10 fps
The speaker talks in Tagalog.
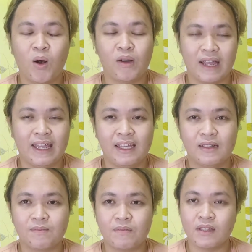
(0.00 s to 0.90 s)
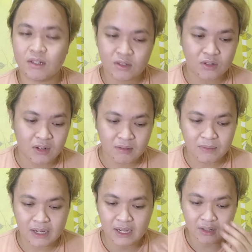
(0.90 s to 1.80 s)
Okay? Gusto ko
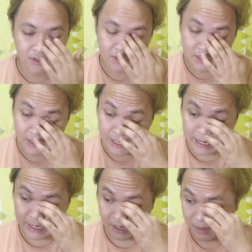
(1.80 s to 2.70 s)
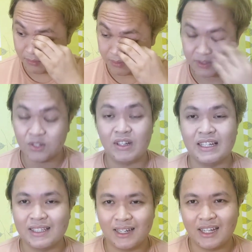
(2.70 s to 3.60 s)
lang mag-ayos and um, gusto ko
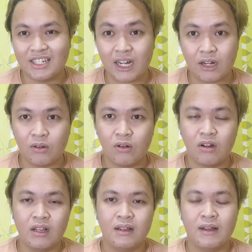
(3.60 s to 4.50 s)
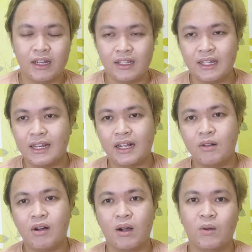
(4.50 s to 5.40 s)
lang din i-share kung anong
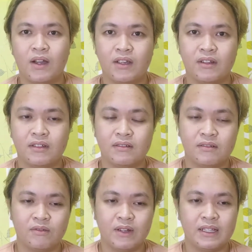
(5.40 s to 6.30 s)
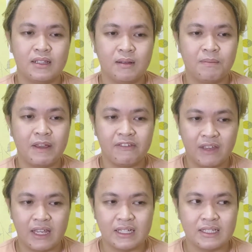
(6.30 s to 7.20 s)
ginagawa ko ngayon with my
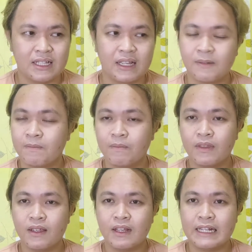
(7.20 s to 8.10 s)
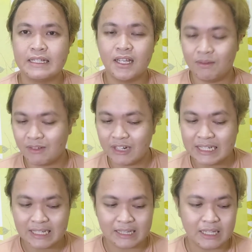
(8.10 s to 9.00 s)
face. Like, kasi
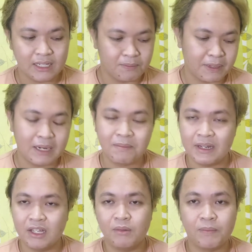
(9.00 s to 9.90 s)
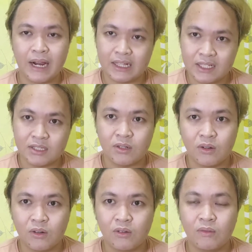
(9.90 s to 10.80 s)
recently, panay-panay yung practice
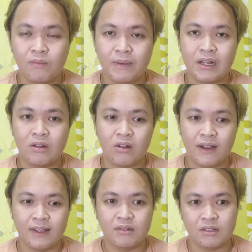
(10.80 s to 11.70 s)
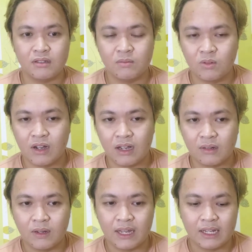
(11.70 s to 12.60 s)
ko kung paano ayusin yung mukha ko